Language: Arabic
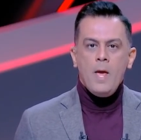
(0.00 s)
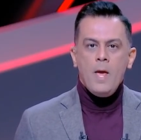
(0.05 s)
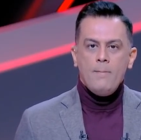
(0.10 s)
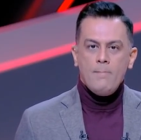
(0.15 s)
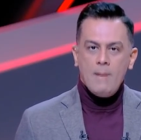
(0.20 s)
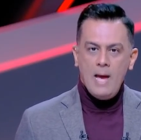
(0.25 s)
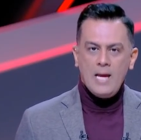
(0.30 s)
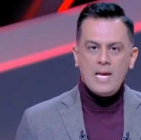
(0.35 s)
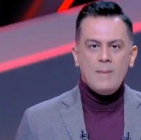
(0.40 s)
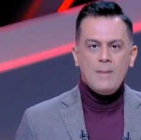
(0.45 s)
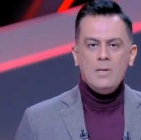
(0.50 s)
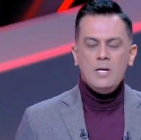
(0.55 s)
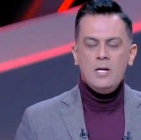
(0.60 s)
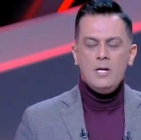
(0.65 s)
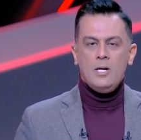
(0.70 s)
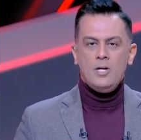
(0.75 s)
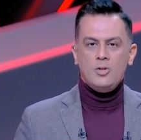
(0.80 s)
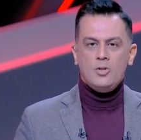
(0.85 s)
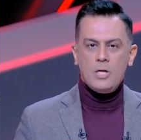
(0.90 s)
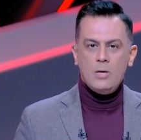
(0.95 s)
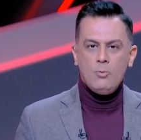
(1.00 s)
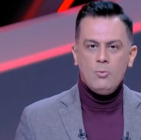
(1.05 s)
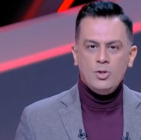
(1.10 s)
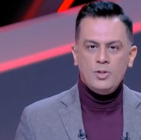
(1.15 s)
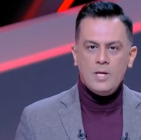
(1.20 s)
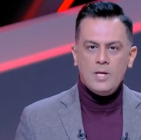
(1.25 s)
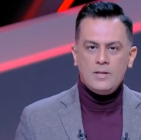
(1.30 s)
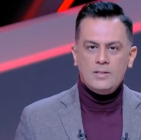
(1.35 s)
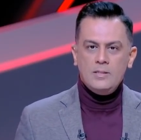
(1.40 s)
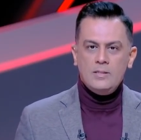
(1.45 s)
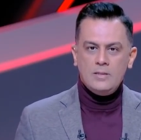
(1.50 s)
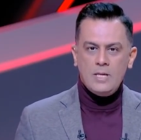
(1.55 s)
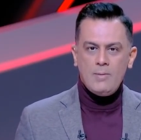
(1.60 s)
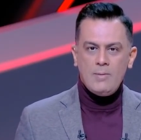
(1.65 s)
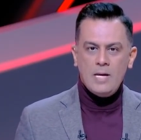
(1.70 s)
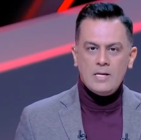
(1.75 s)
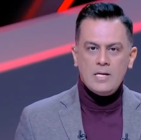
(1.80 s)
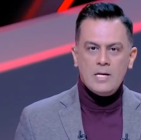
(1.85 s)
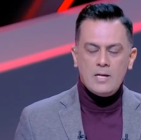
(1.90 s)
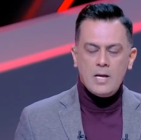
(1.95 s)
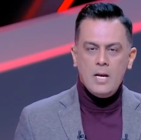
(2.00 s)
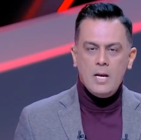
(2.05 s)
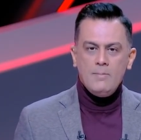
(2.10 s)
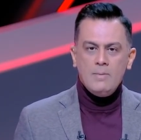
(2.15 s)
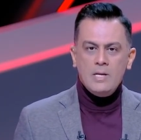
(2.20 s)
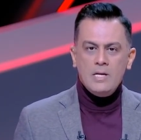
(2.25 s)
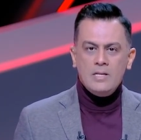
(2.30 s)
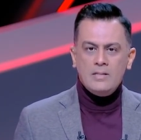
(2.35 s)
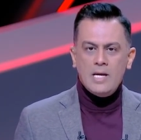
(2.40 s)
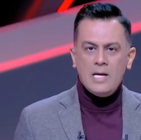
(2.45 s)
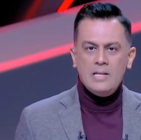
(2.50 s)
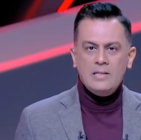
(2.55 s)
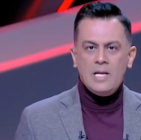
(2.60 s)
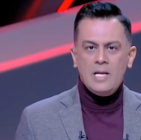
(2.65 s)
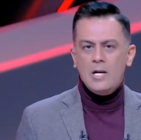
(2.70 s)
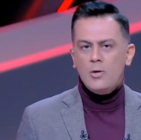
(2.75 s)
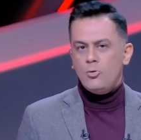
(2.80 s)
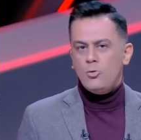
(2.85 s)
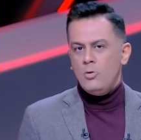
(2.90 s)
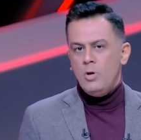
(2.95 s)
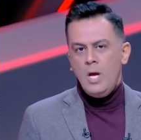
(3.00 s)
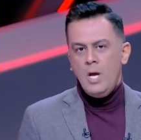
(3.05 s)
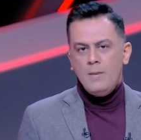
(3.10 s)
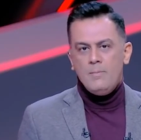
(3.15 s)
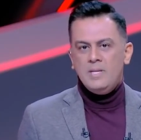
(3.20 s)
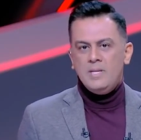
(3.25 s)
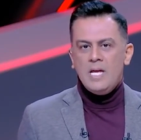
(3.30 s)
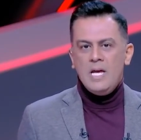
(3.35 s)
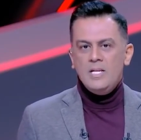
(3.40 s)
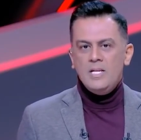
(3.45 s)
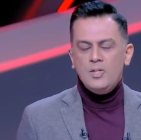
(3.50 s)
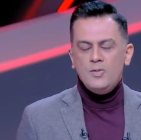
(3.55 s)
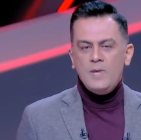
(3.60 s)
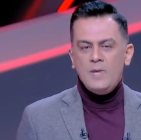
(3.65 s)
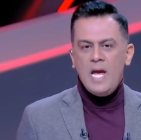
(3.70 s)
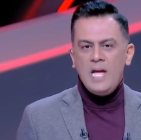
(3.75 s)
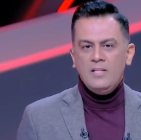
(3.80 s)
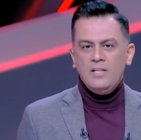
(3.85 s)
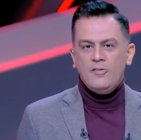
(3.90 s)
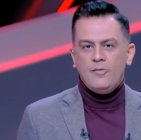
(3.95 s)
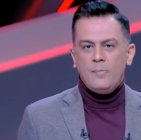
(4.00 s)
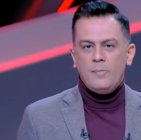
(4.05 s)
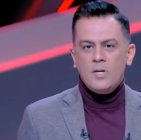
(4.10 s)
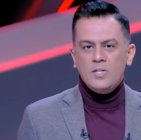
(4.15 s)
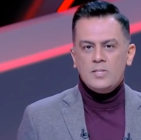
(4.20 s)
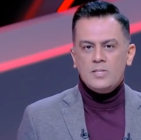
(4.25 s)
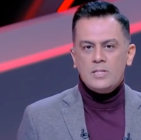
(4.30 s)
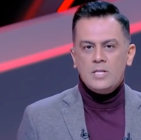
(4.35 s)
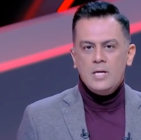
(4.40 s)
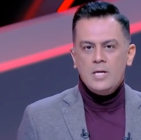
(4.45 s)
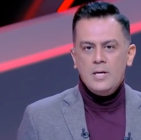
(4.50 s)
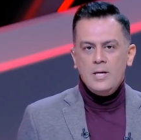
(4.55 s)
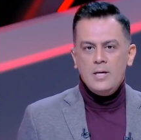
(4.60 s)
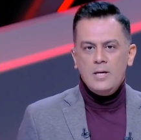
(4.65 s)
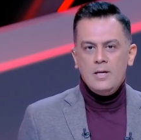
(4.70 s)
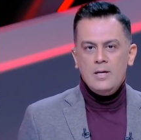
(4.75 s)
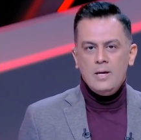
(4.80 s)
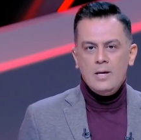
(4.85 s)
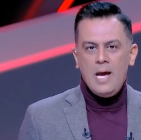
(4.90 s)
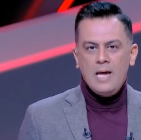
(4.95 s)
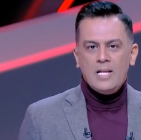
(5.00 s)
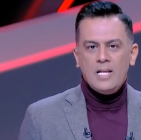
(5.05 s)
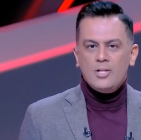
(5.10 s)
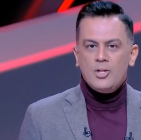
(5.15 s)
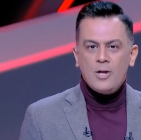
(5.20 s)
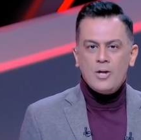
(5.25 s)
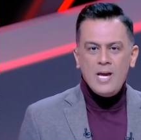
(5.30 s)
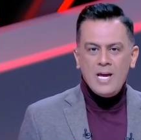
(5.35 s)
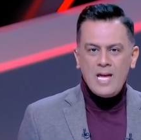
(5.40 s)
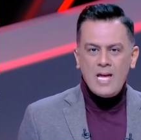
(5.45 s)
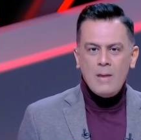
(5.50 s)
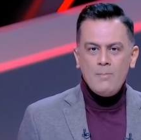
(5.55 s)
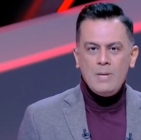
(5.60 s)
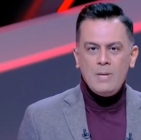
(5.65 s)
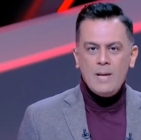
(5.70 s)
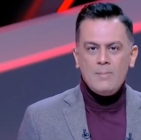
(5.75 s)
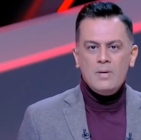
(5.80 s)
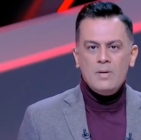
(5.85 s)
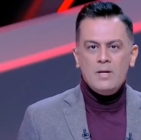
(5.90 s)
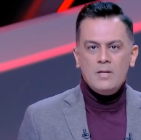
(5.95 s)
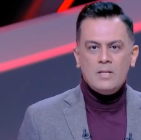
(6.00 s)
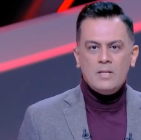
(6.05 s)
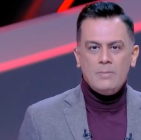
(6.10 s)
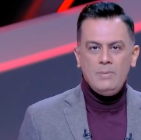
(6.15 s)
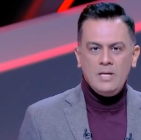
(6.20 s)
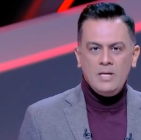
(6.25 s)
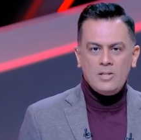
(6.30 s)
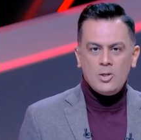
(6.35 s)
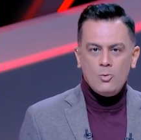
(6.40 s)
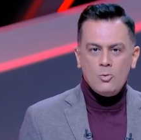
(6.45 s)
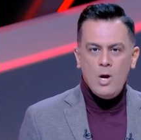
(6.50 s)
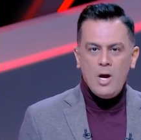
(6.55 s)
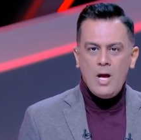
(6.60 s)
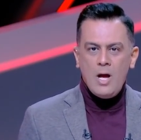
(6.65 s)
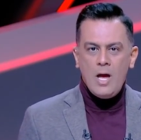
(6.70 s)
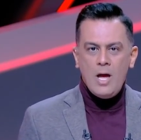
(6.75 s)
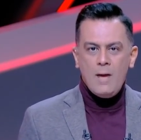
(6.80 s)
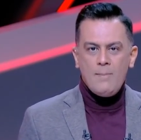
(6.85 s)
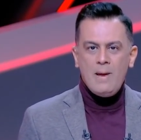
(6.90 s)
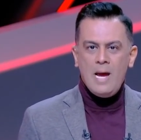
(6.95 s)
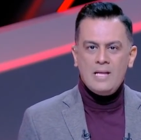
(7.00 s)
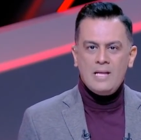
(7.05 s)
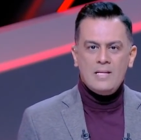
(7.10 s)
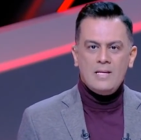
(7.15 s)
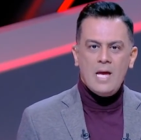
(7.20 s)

مع كامل الاحترام والتقدير طبعا للكلام اللي اتقال ده لانه متهاليش في حد في مصر آه، على درايه كامله بطبيعه الواقعه بعد